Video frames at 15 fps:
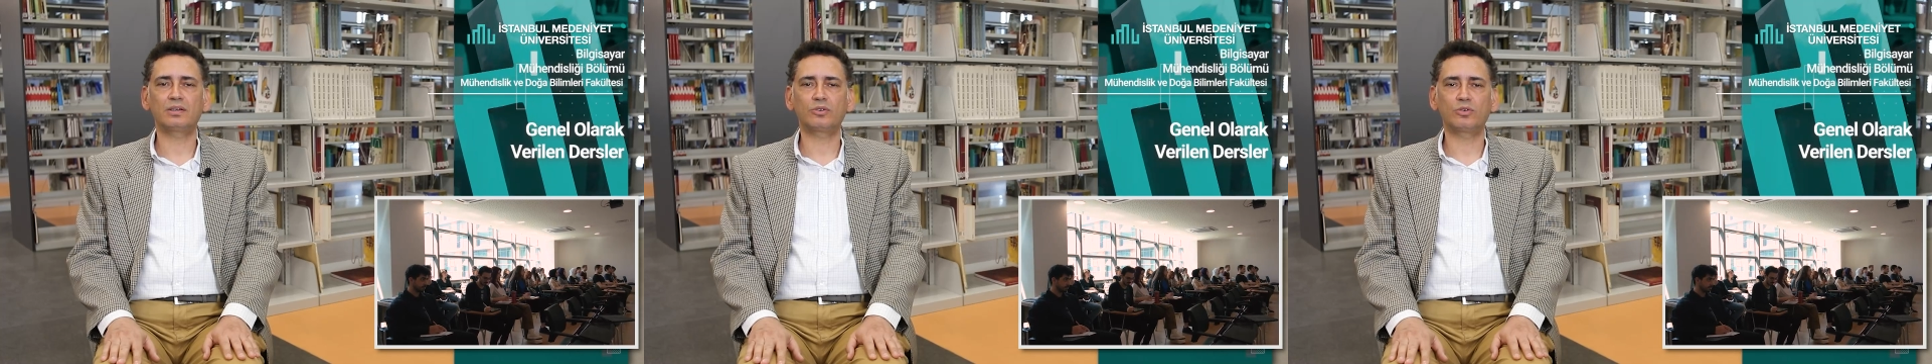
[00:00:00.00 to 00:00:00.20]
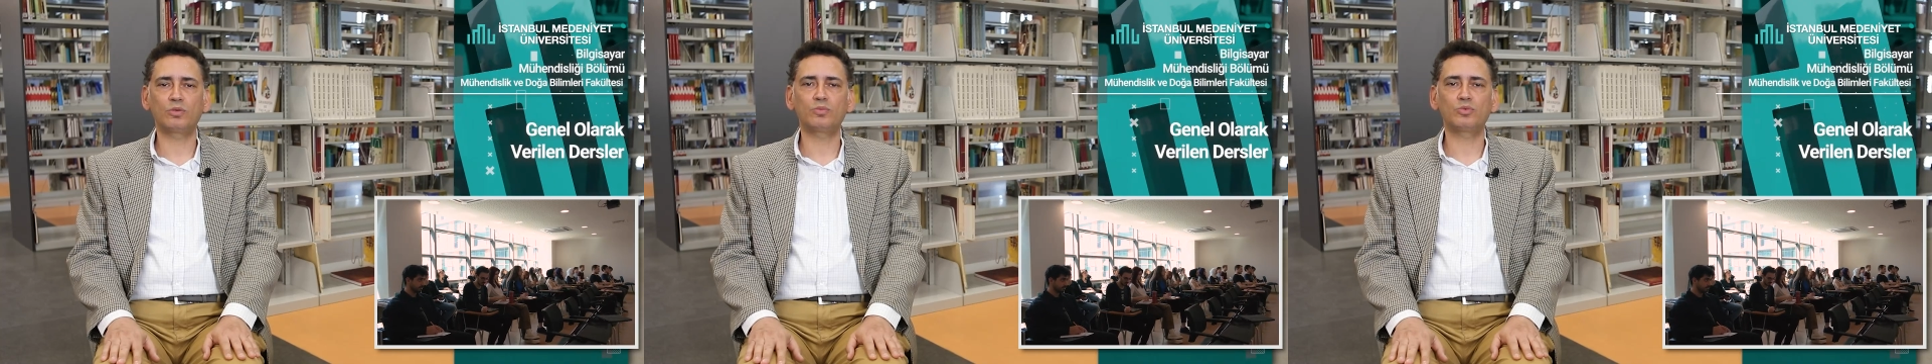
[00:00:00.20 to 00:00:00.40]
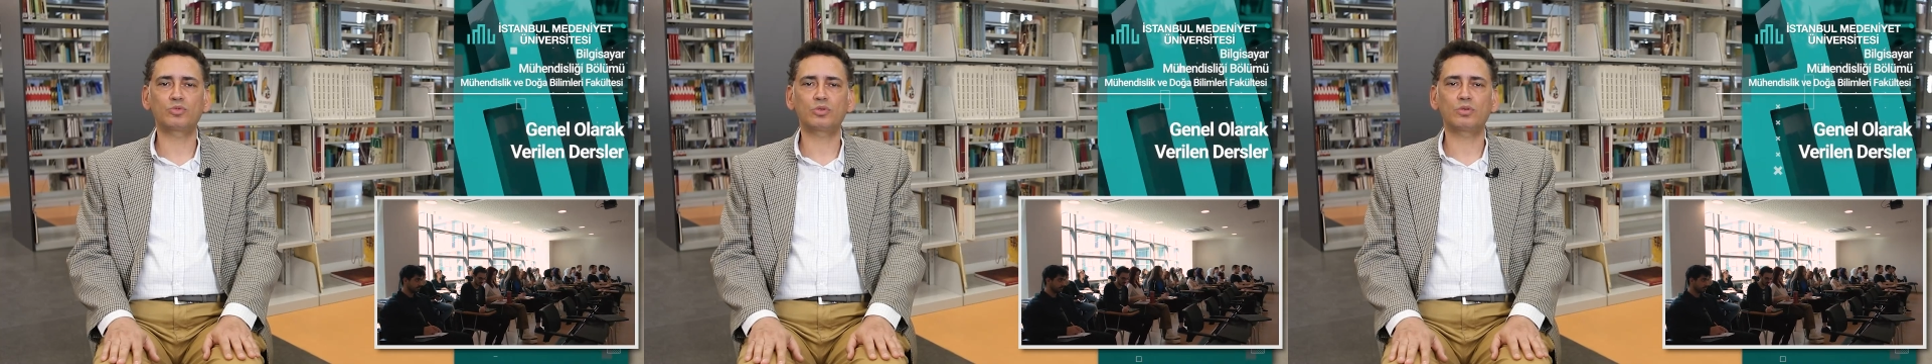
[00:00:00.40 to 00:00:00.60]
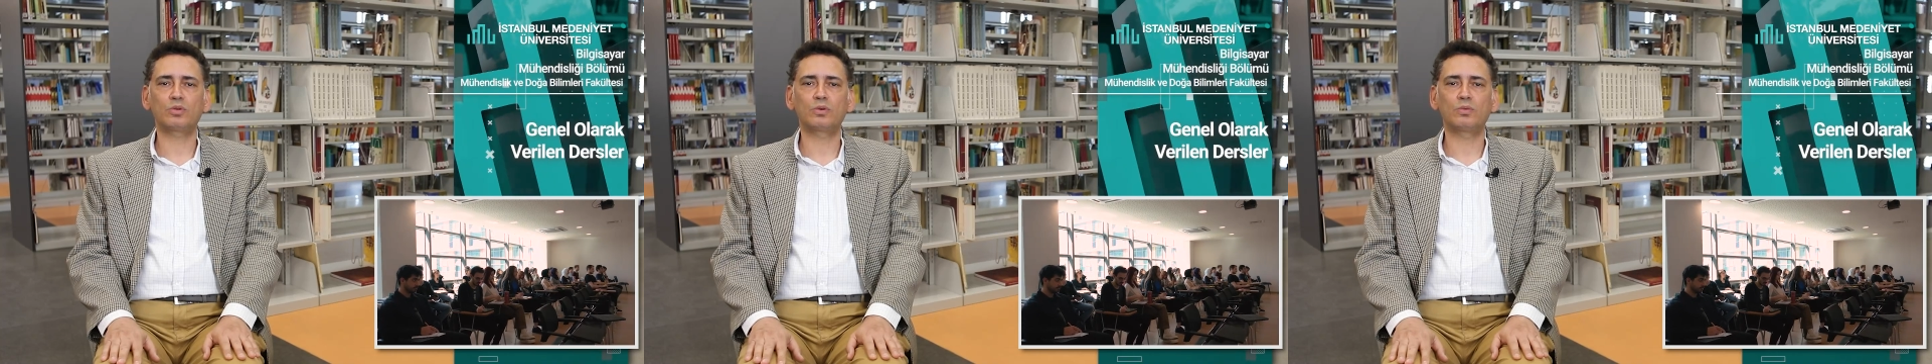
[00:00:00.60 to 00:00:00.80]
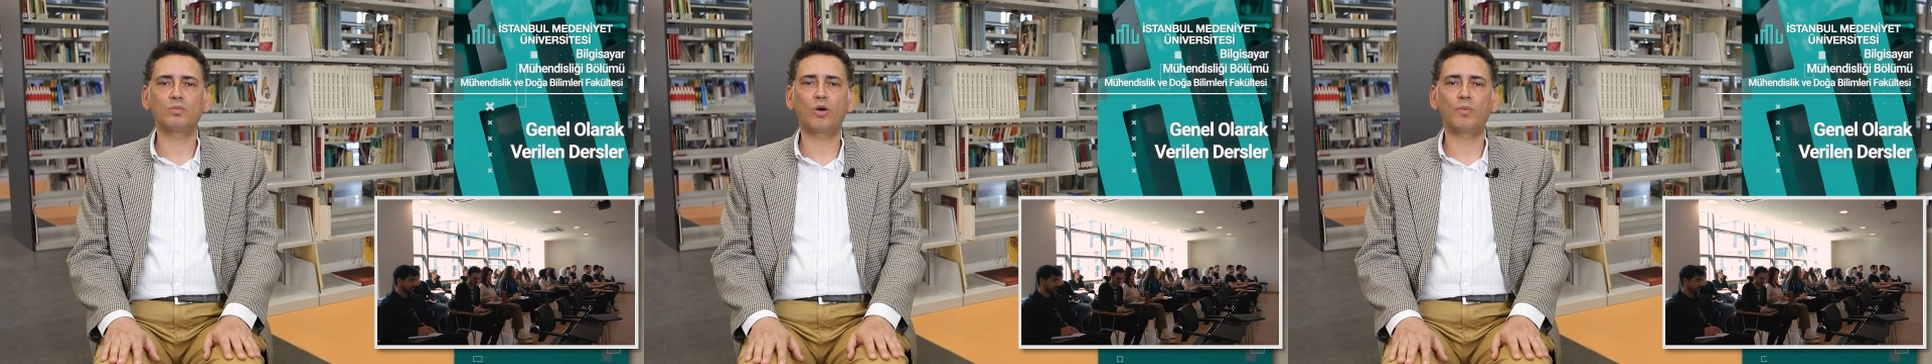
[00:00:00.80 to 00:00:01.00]

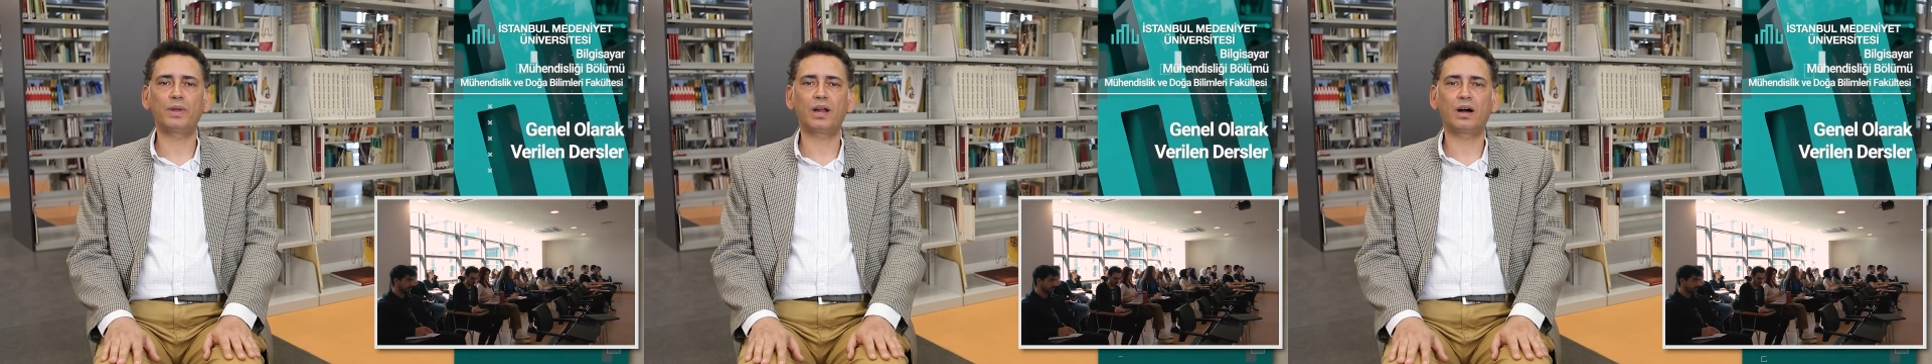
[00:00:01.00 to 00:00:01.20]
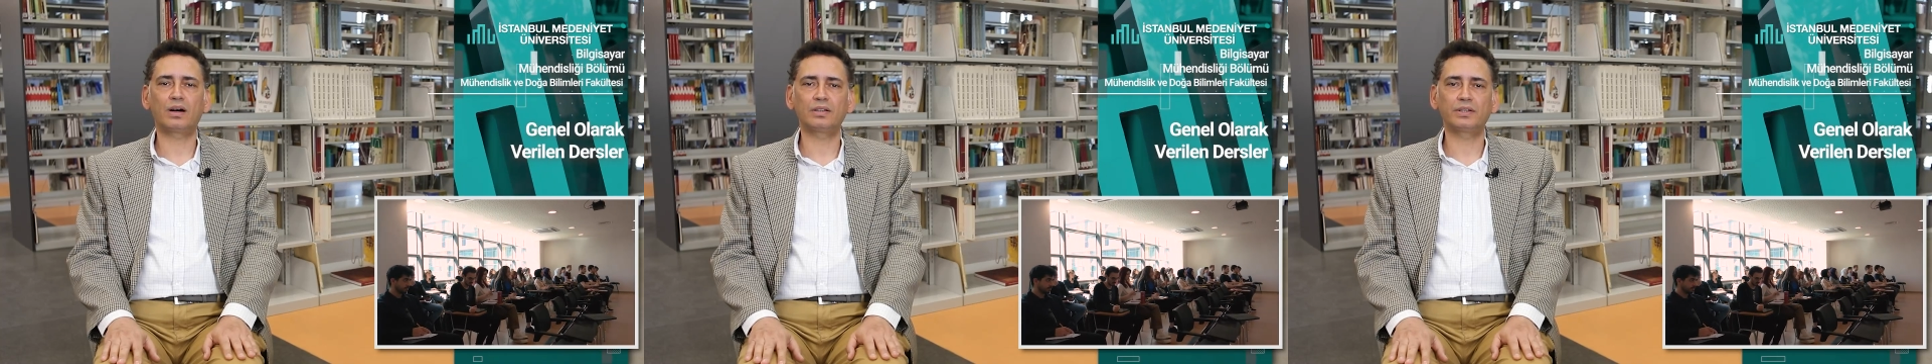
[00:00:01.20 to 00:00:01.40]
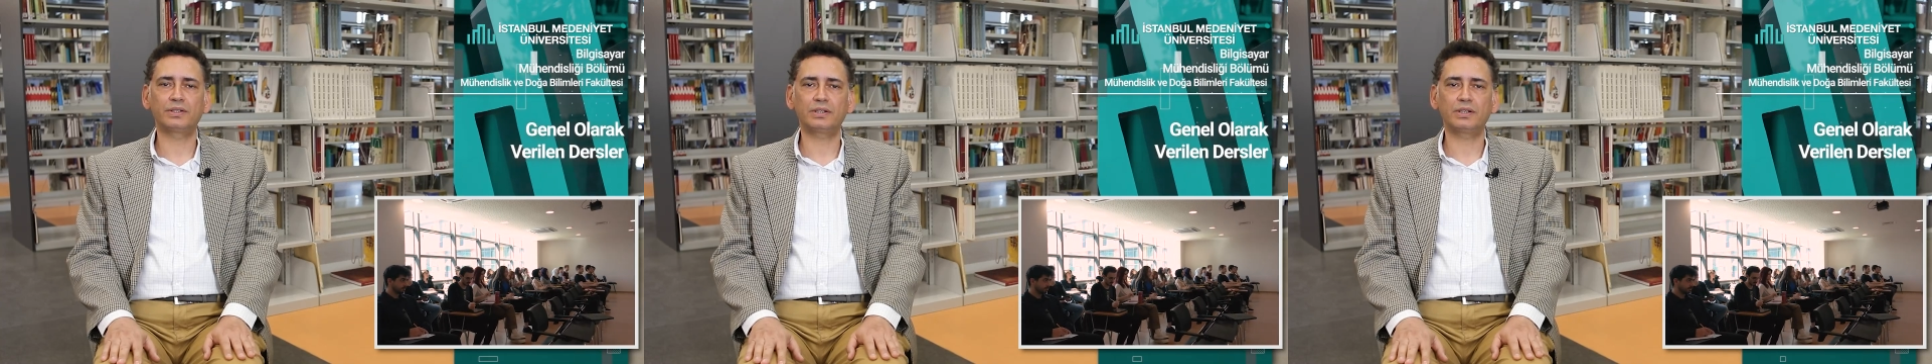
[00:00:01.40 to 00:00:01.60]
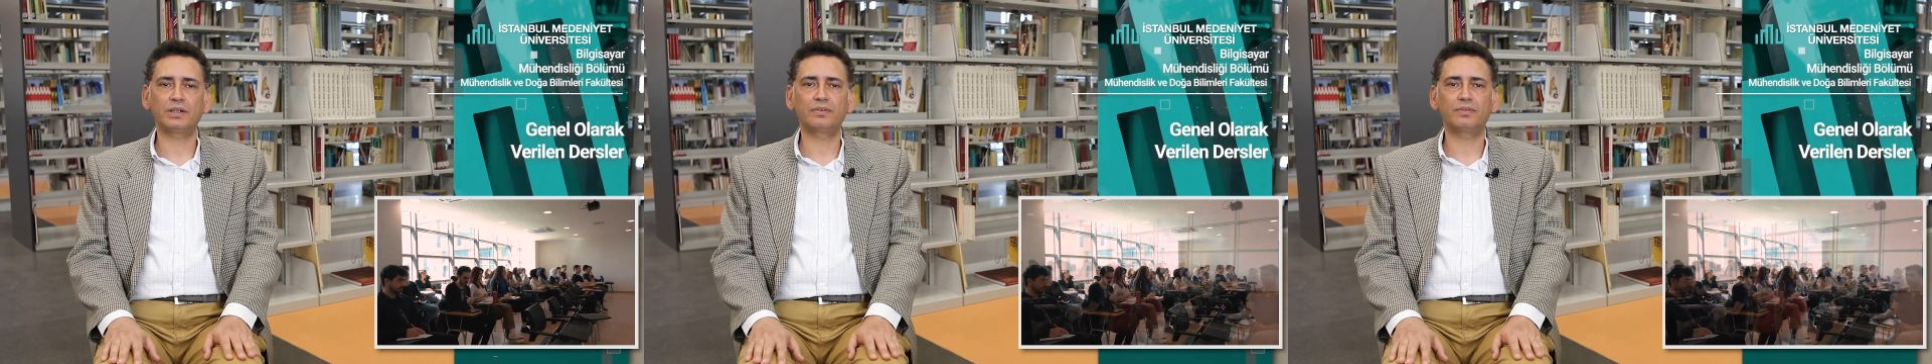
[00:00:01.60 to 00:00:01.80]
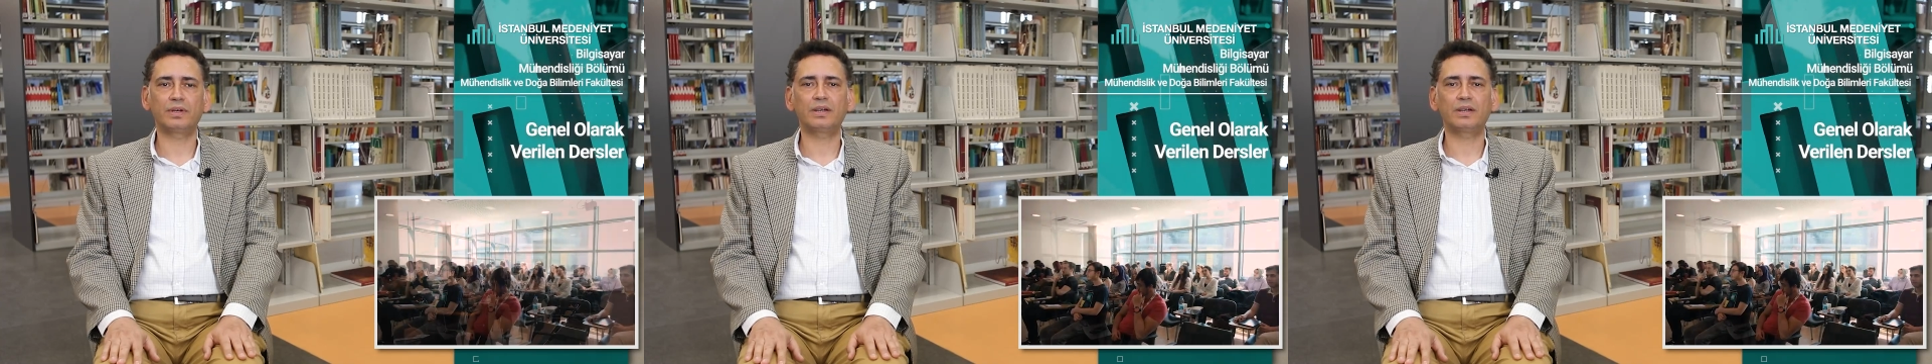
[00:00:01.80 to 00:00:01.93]
günümüzün mobil ağları